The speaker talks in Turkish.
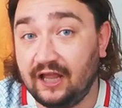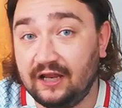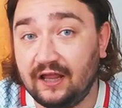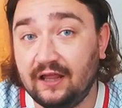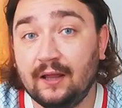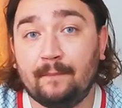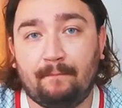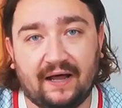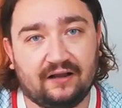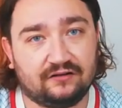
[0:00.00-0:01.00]
TL
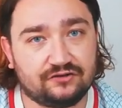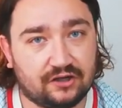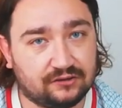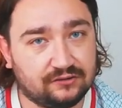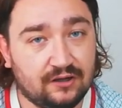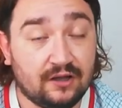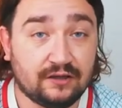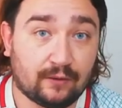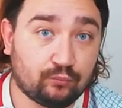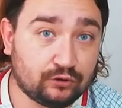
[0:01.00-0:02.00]
para alacak.
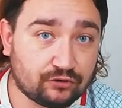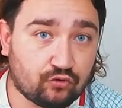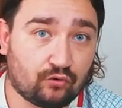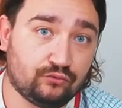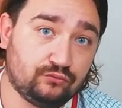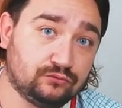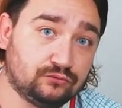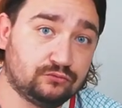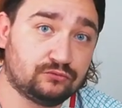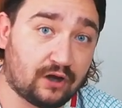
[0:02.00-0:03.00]
Yani bu da çok
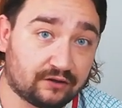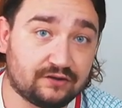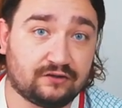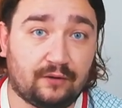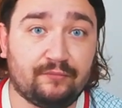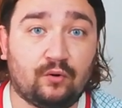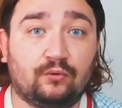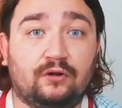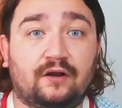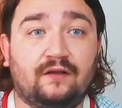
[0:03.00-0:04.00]
e, tartışılan bir
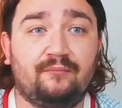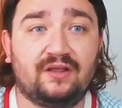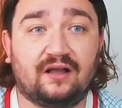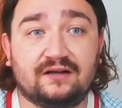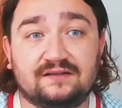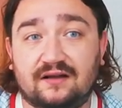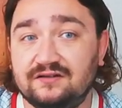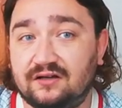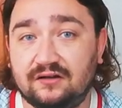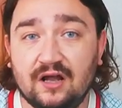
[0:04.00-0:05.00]
konulardan bir tanesi.
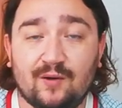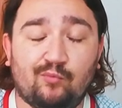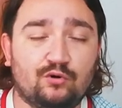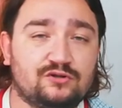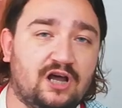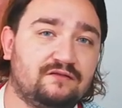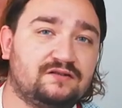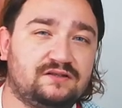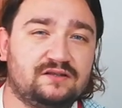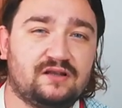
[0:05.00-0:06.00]
Ancak
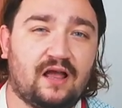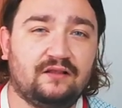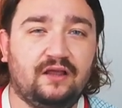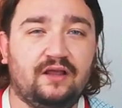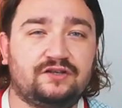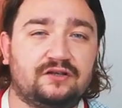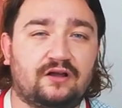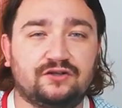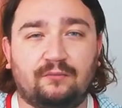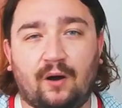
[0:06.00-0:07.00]
bonservissiz geldiği için
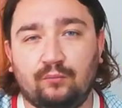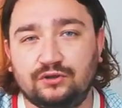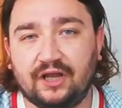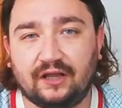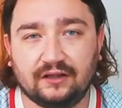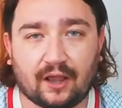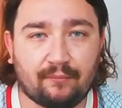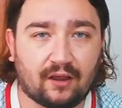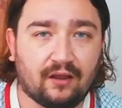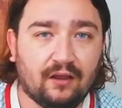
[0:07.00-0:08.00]
acaba bu şekilde
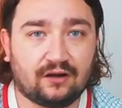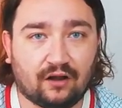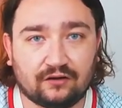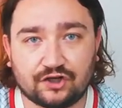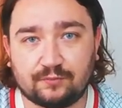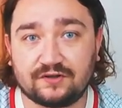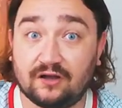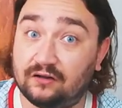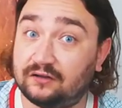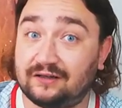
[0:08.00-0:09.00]
mi anlaşma
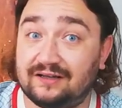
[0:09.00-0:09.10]
sağlandı?